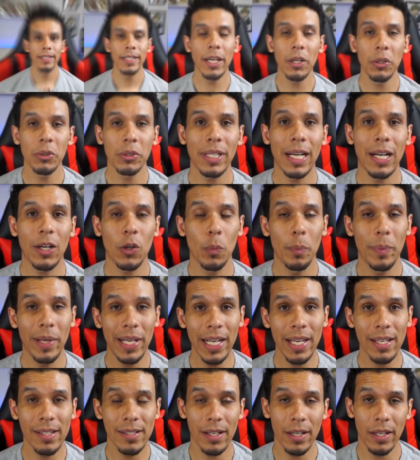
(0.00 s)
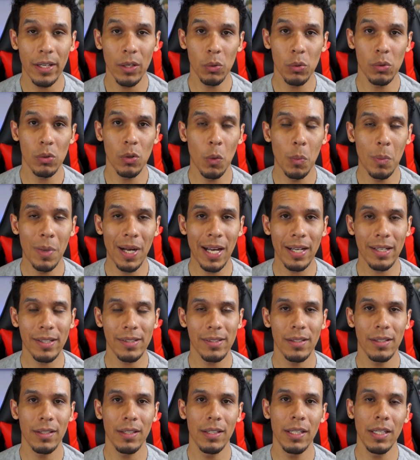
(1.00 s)
E aí, Otaku, beleza? Eu sou o
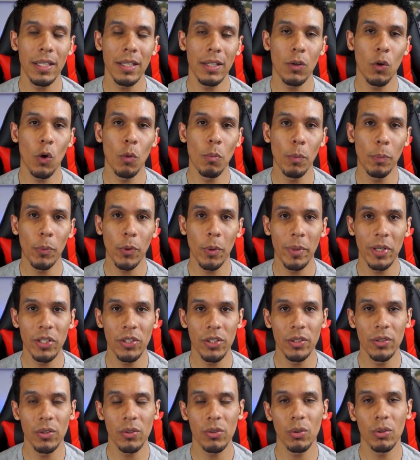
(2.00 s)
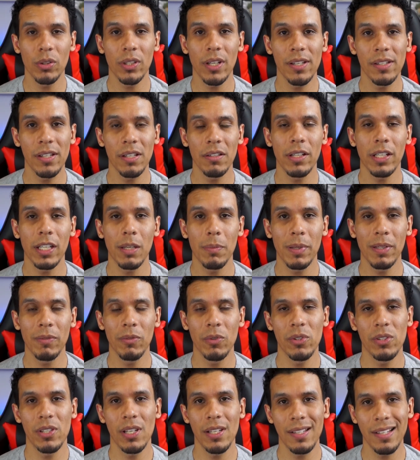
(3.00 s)
Max e, como prometido, estou trazendo aqui para
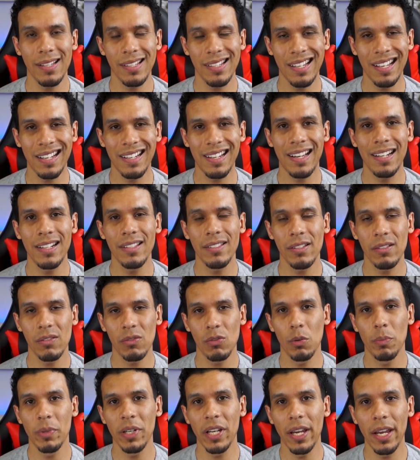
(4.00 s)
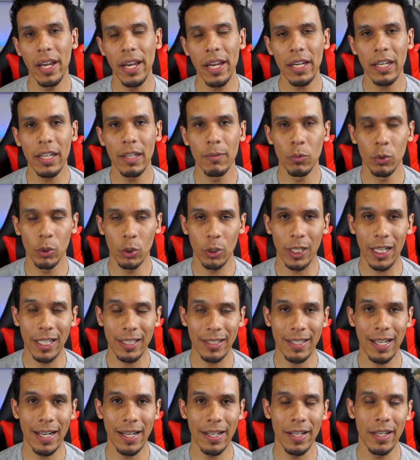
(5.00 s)
vocês essa análise sobre Reiki
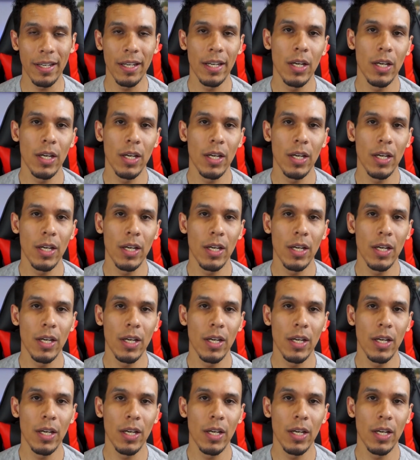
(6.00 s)
Monogatari.